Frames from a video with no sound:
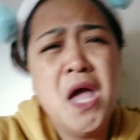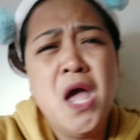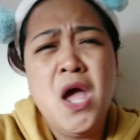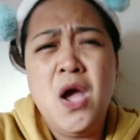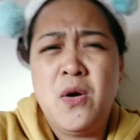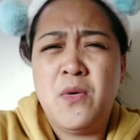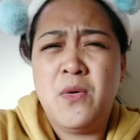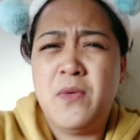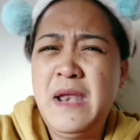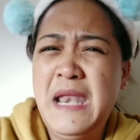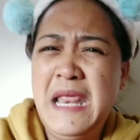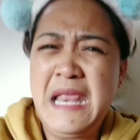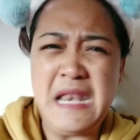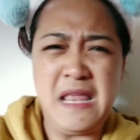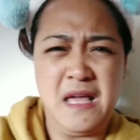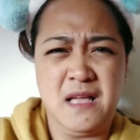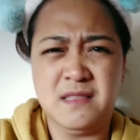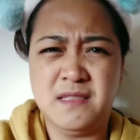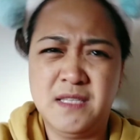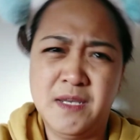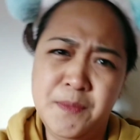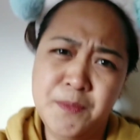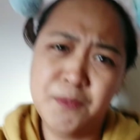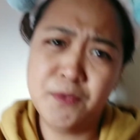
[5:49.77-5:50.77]
Wala lang.
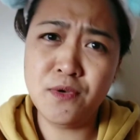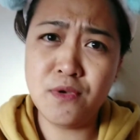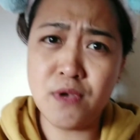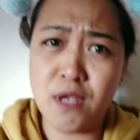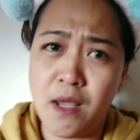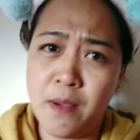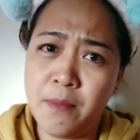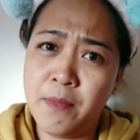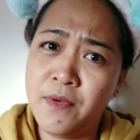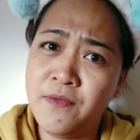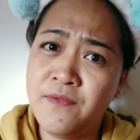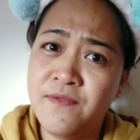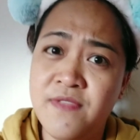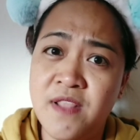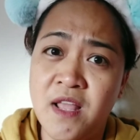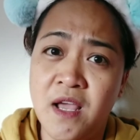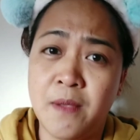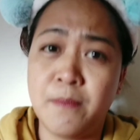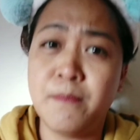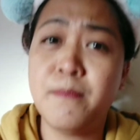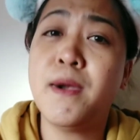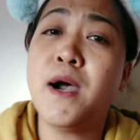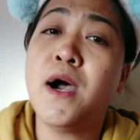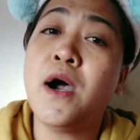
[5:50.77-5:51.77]
Trip ko lang mag-vlog.
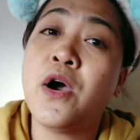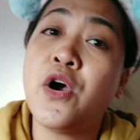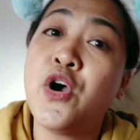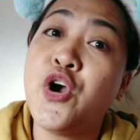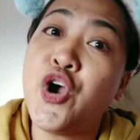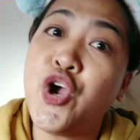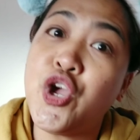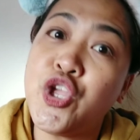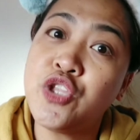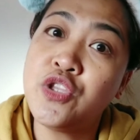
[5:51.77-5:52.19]
Bakit?